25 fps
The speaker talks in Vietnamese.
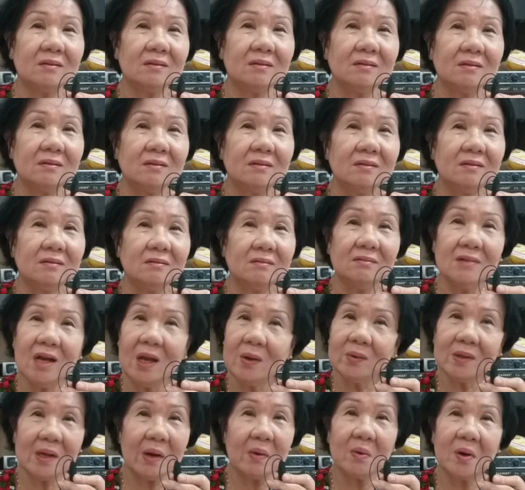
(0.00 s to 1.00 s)
Dạ.
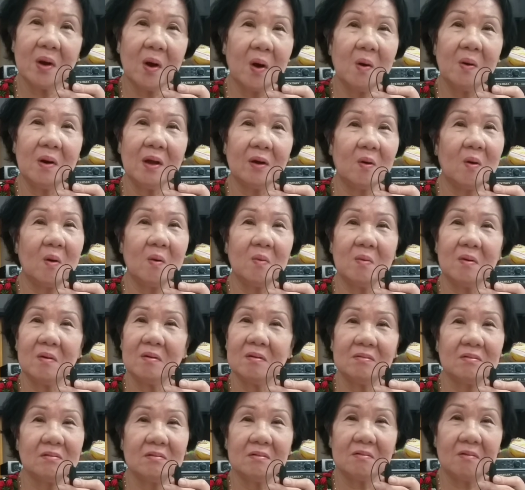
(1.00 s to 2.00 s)
Nếu theo cô là cô
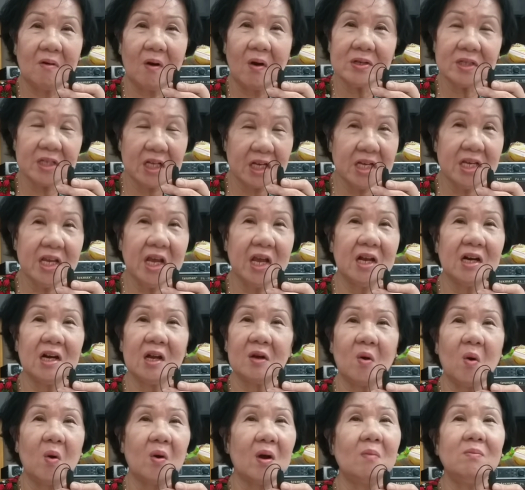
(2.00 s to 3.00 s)
có sĩ diện
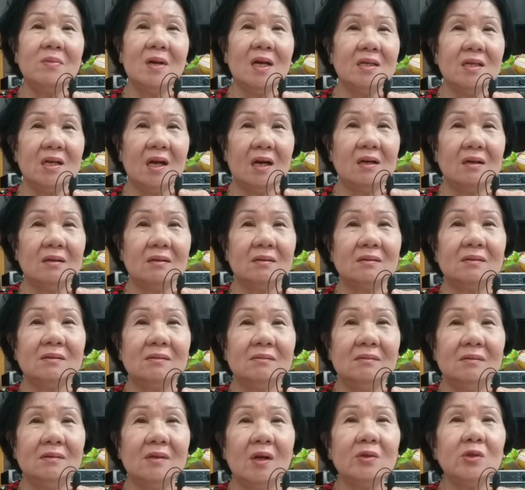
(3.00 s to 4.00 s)
là cô không nên nhận.
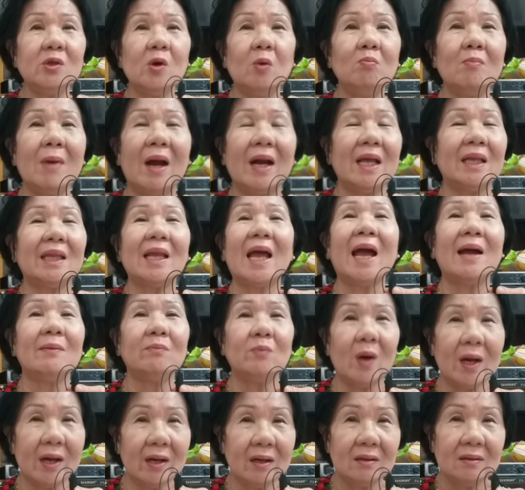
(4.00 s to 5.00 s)
Nói chung bà này
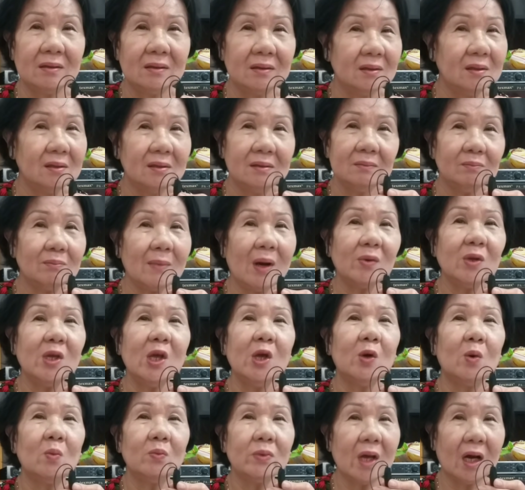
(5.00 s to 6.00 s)
tham quá. Dạ. Bao
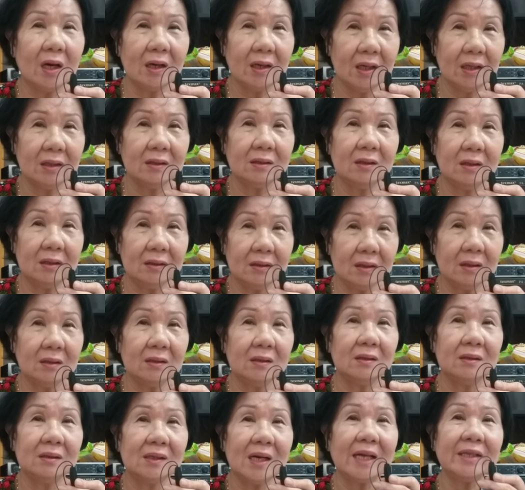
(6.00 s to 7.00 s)
nhiêu cũng nhận hết.
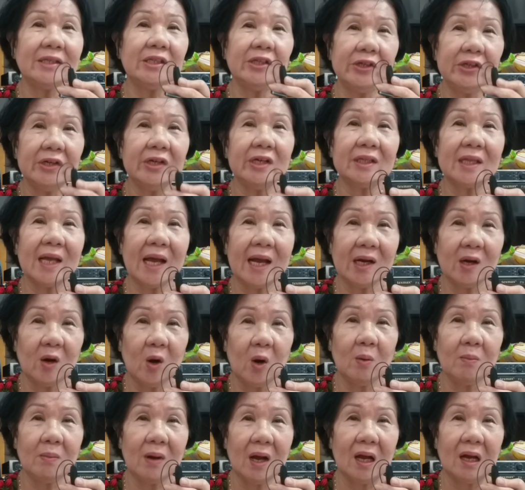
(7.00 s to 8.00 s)
Đã chửi người ta
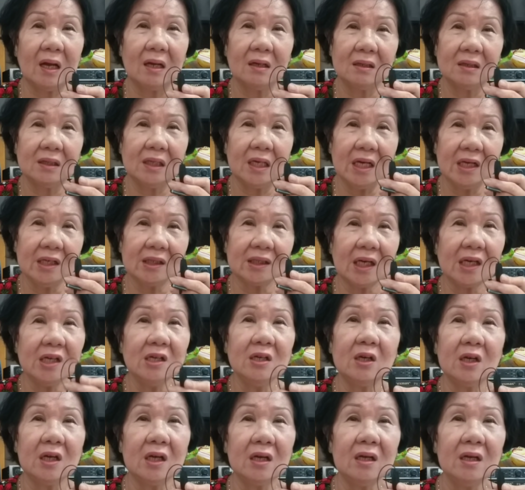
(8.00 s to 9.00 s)
rồi mà khi người ta
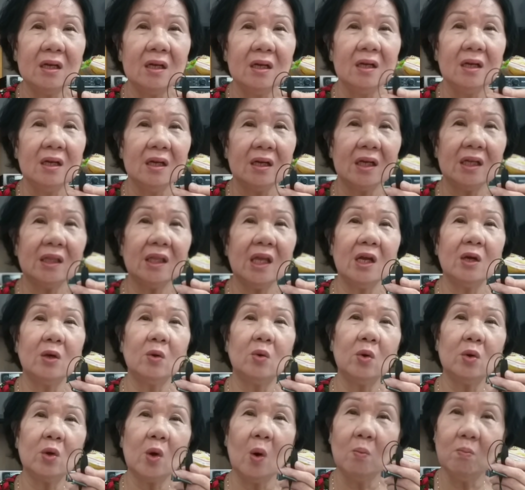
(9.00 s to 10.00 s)
đưa cái tiền
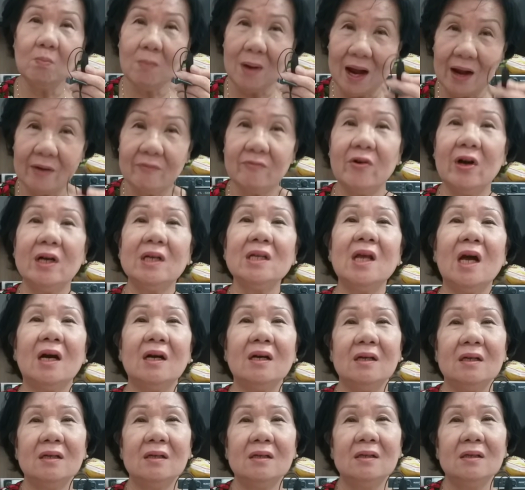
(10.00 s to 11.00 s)
cuối cùng mà vẫn
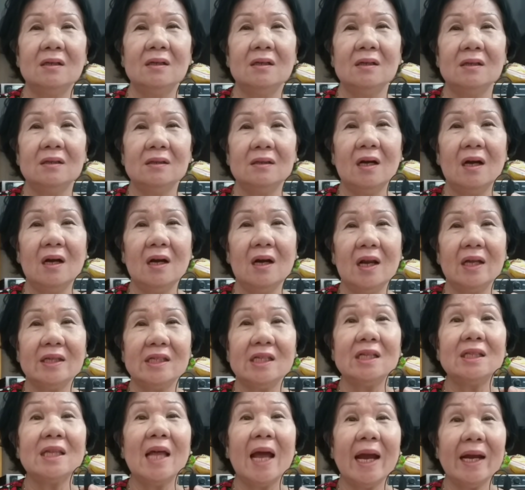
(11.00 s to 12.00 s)
nhận Đó là
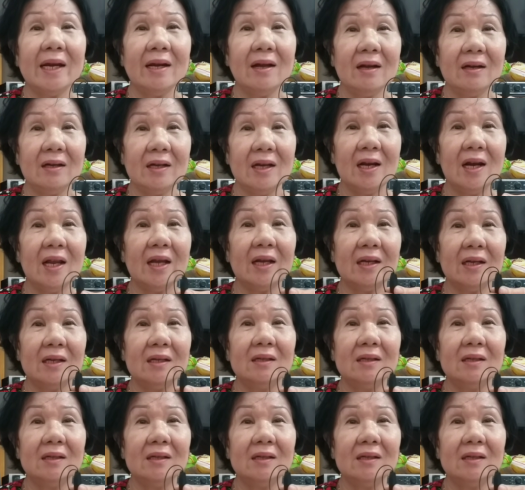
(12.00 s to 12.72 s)
chia tay đó, nghĩa là